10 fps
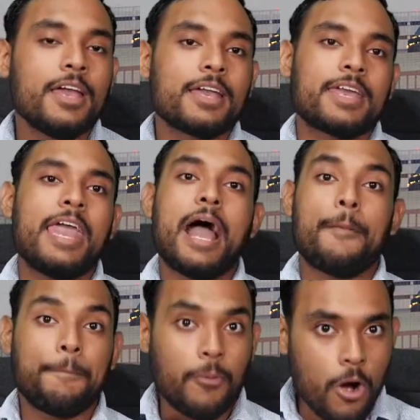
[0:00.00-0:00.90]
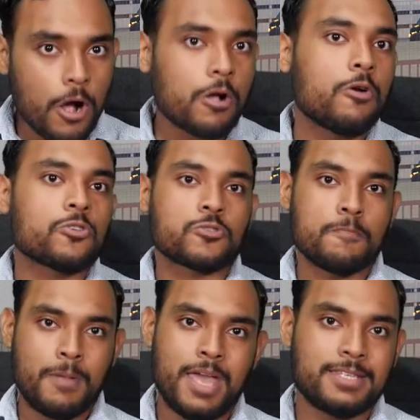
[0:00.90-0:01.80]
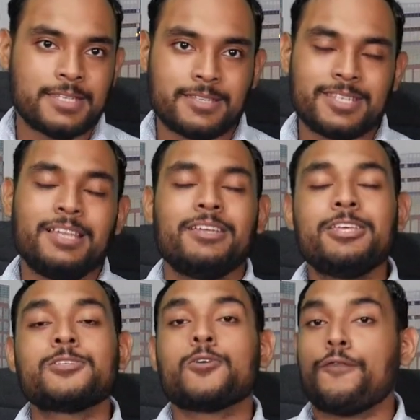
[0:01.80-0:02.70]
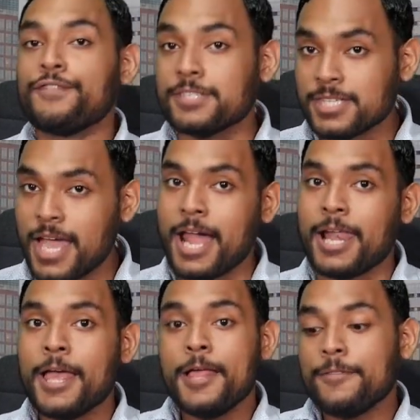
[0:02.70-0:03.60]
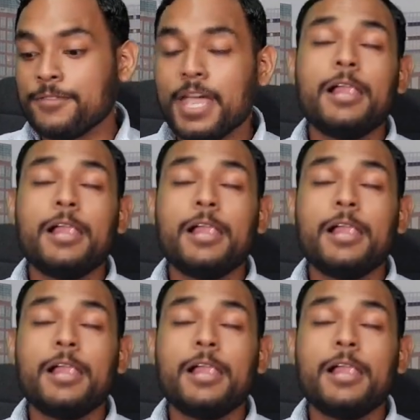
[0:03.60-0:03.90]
que a pocos meses del inicio oficial del